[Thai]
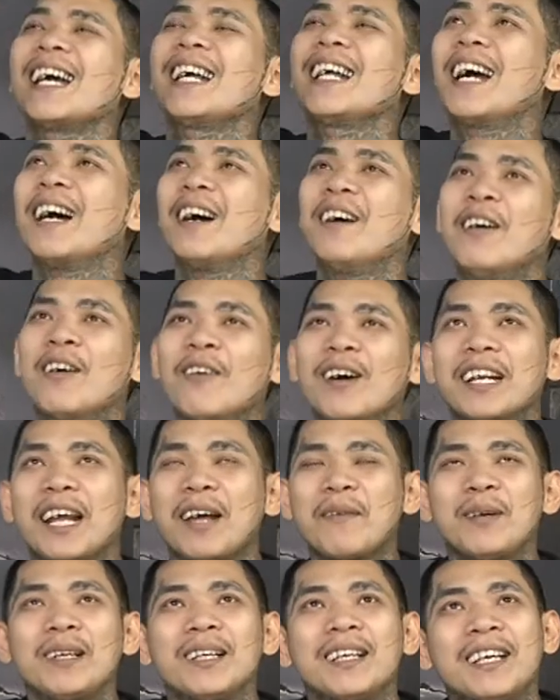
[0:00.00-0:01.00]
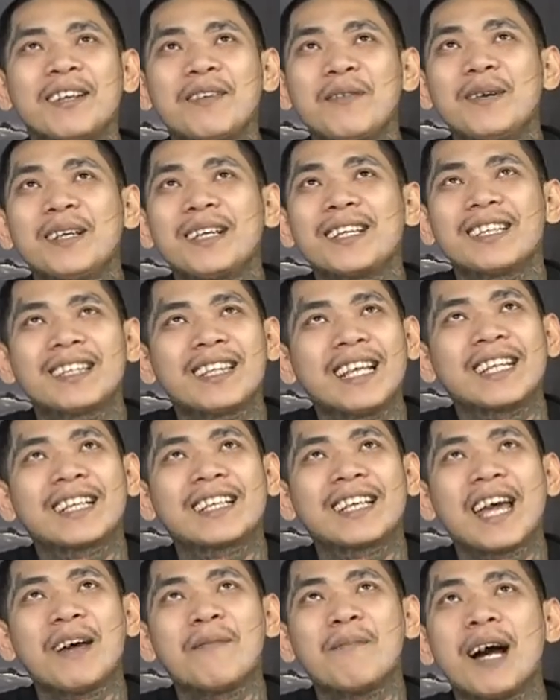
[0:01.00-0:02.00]
อ่ะวันไหนมึงคิดว่ามึงติดเก
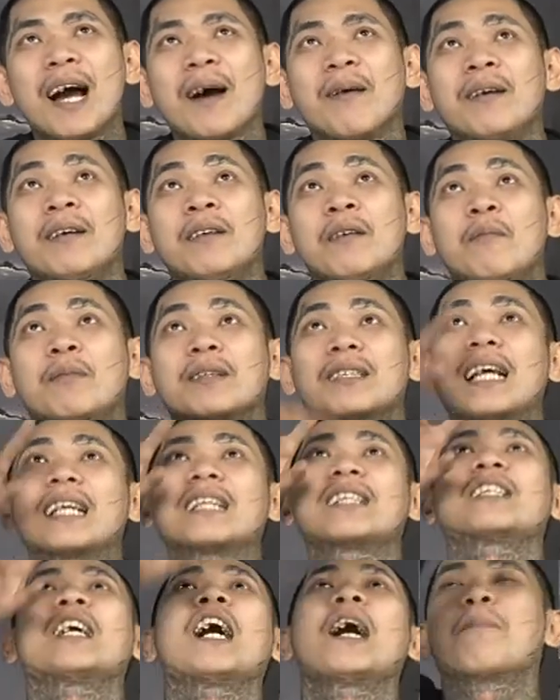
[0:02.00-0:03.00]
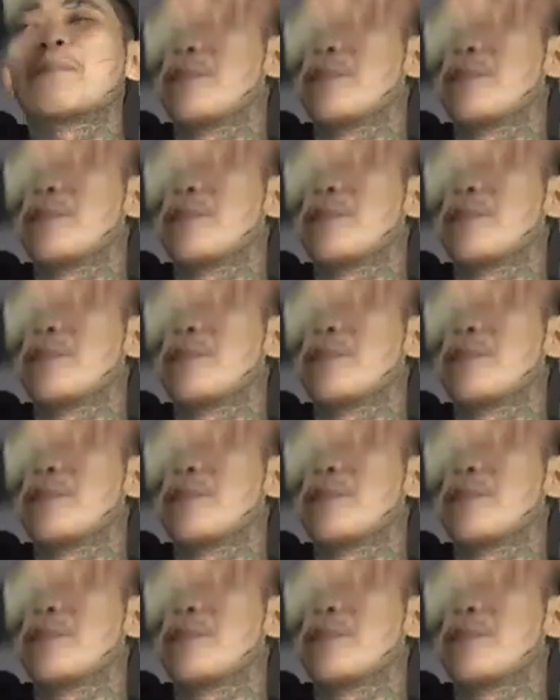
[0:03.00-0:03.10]
มมาก มึงตัดจับ